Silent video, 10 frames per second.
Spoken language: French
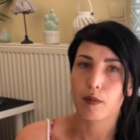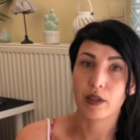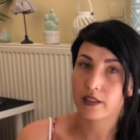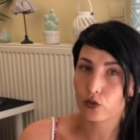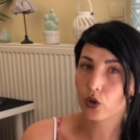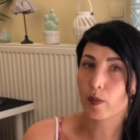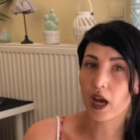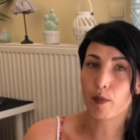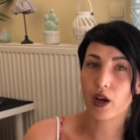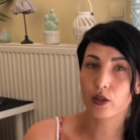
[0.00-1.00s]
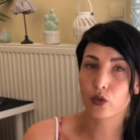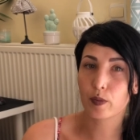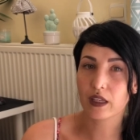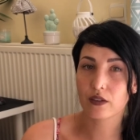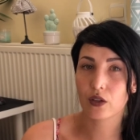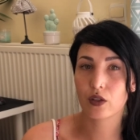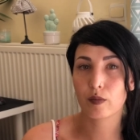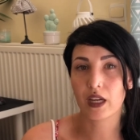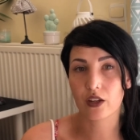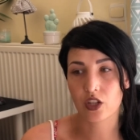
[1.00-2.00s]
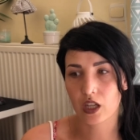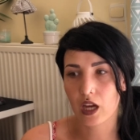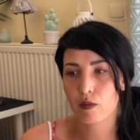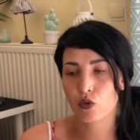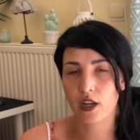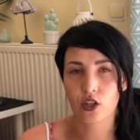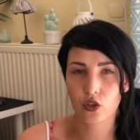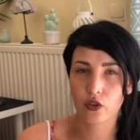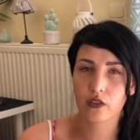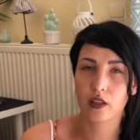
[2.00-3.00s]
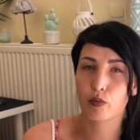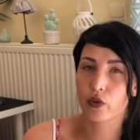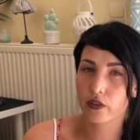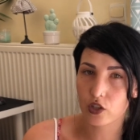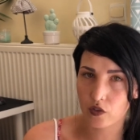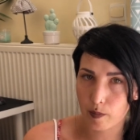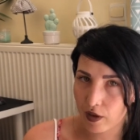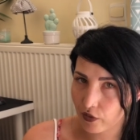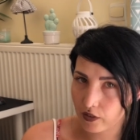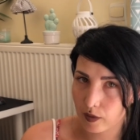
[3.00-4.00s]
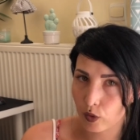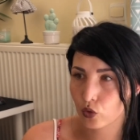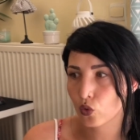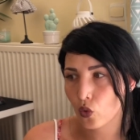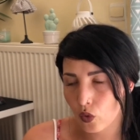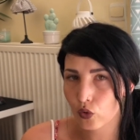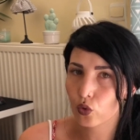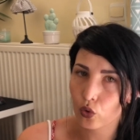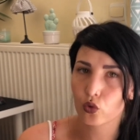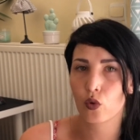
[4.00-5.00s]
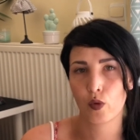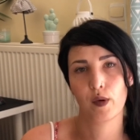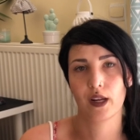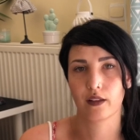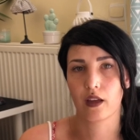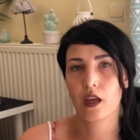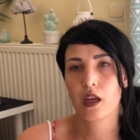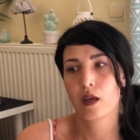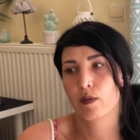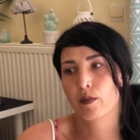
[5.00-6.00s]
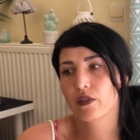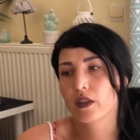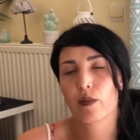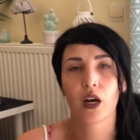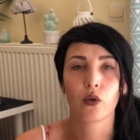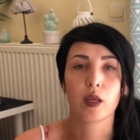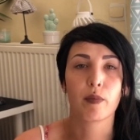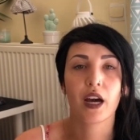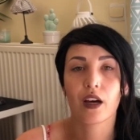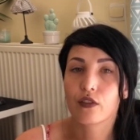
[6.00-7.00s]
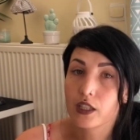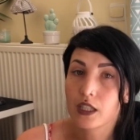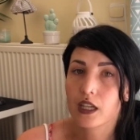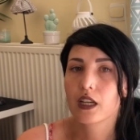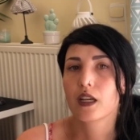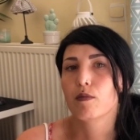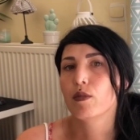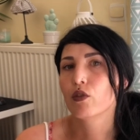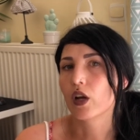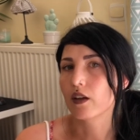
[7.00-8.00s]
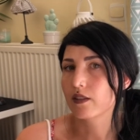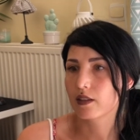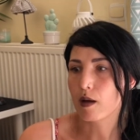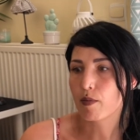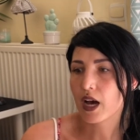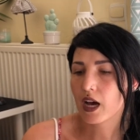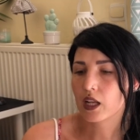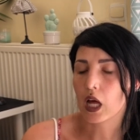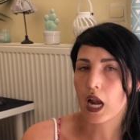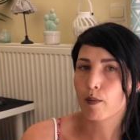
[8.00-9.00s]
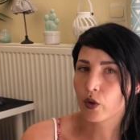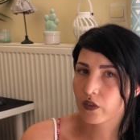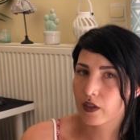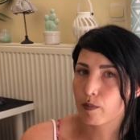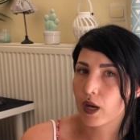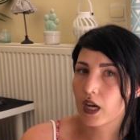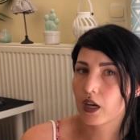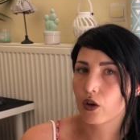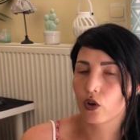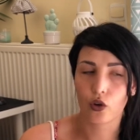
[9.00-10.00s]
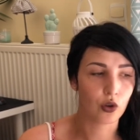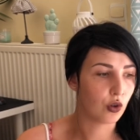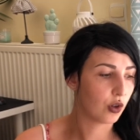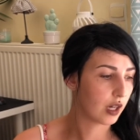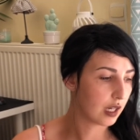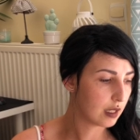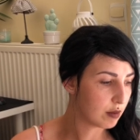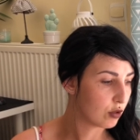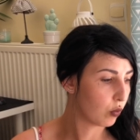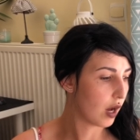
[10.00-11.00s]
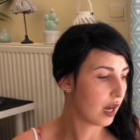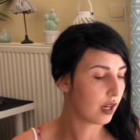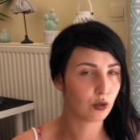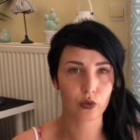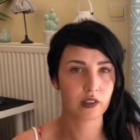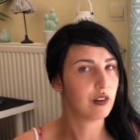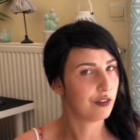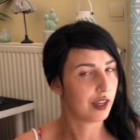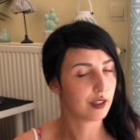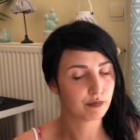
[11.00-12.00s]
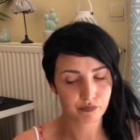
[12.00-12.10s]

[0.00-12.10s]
mais c'est sûr que par rapport à d'autres personnes, ben, j'ai quand même eu de la chance et pour ça je vais pas forcément trop trop trop me plaindre. Même si ben, on n'est pas ravi, mais voilà, ça part, normalement c'est pas euh, rédhibitoire, donc ça va le faire.